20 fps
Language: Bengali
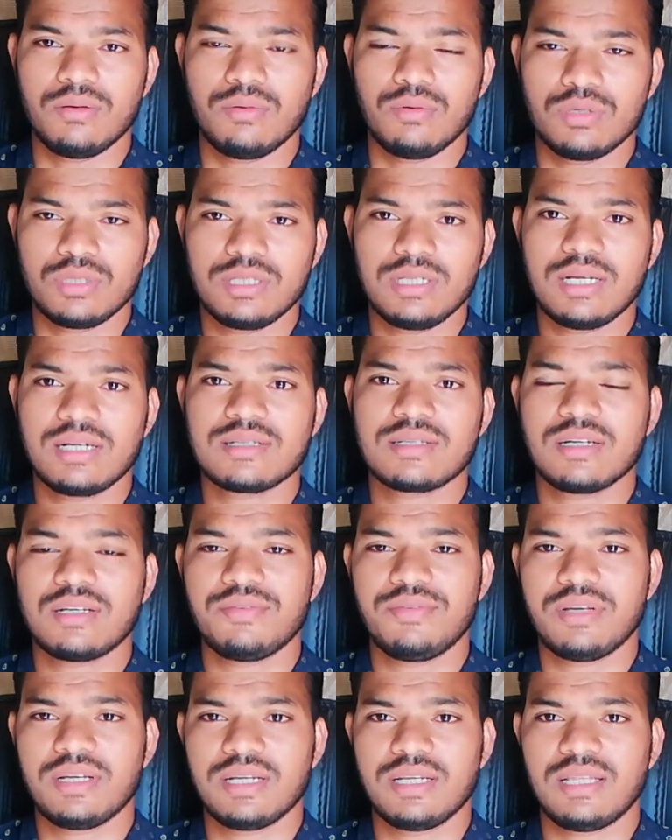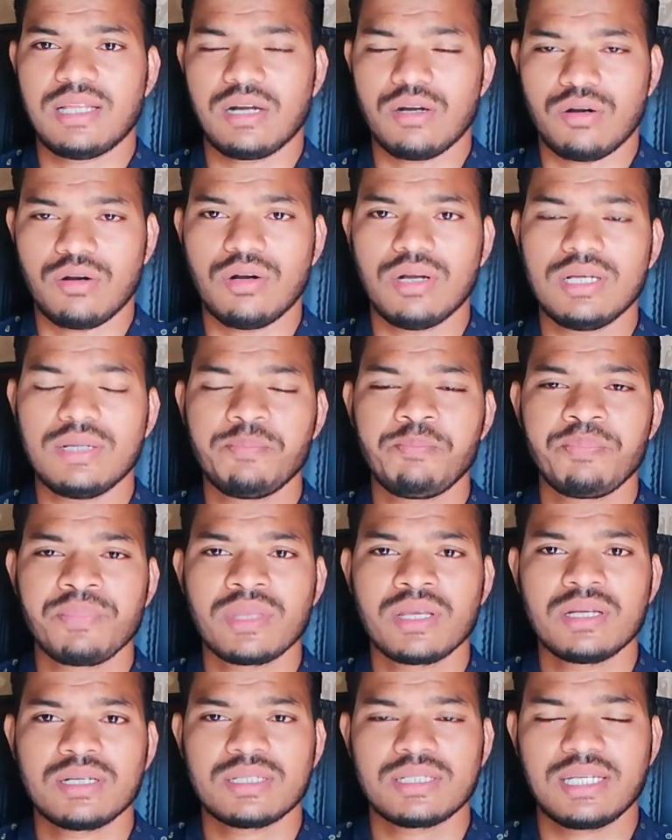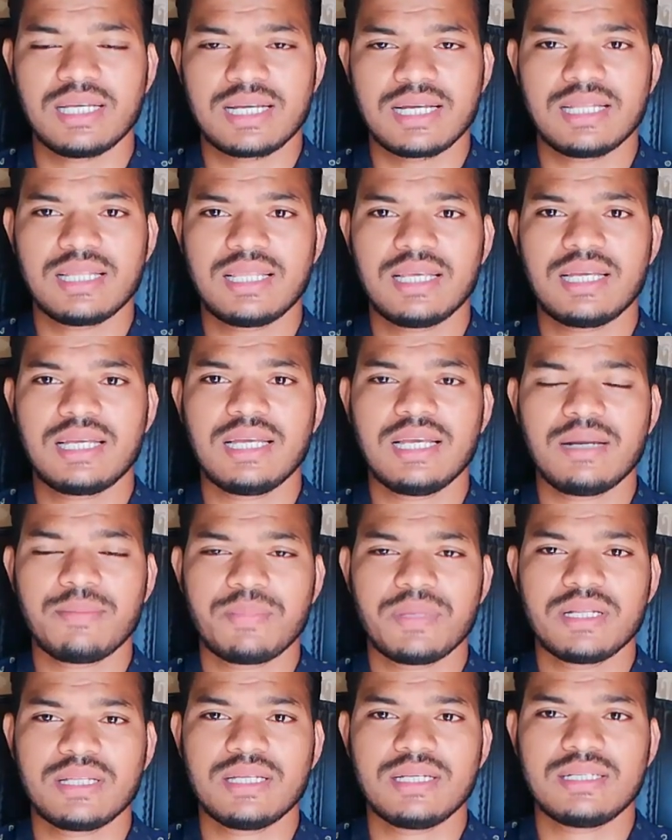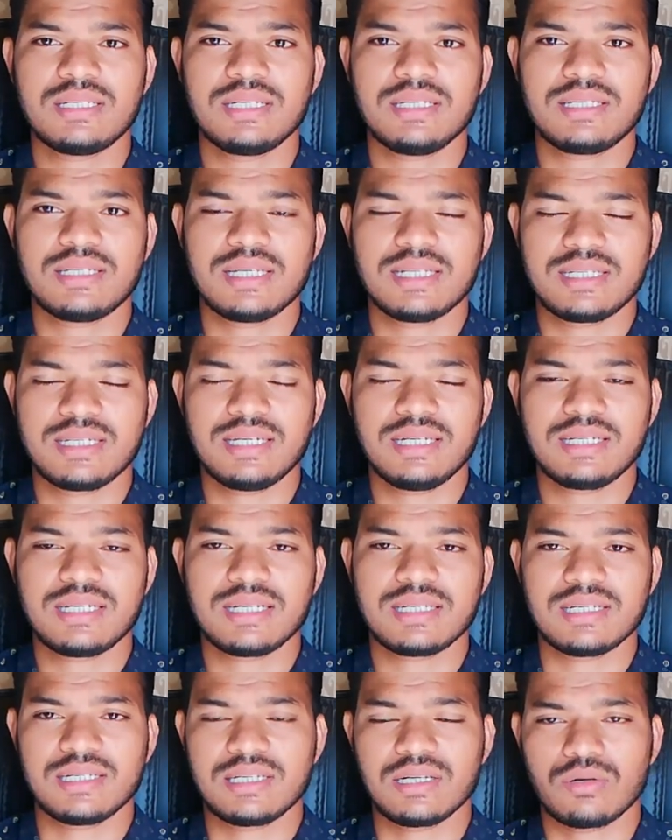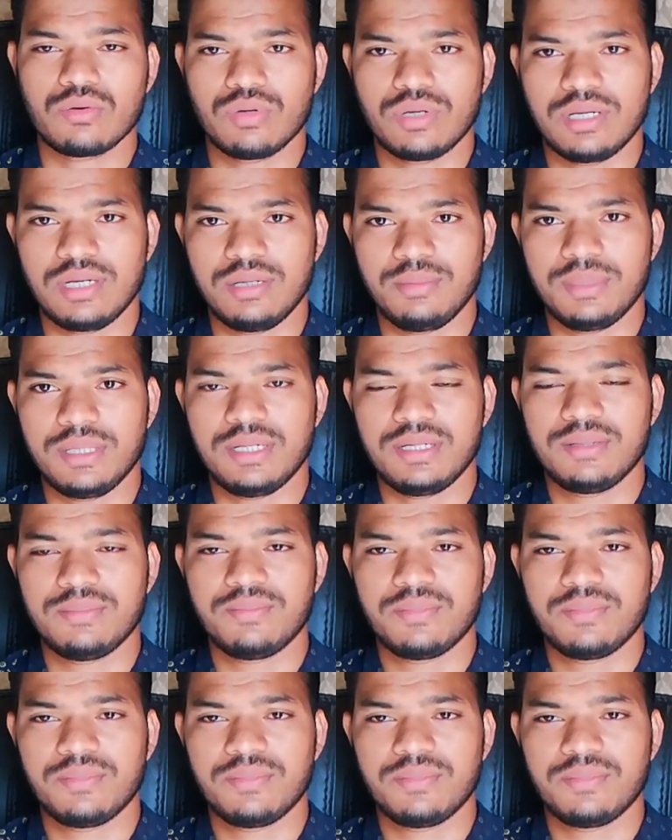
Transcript: অরিজিনাল সার্টিফিকেট দেওয়া হয় সেখান থেকেই আপনাদের যে টেস্টিংটা সেটা করিয়ে নেবেন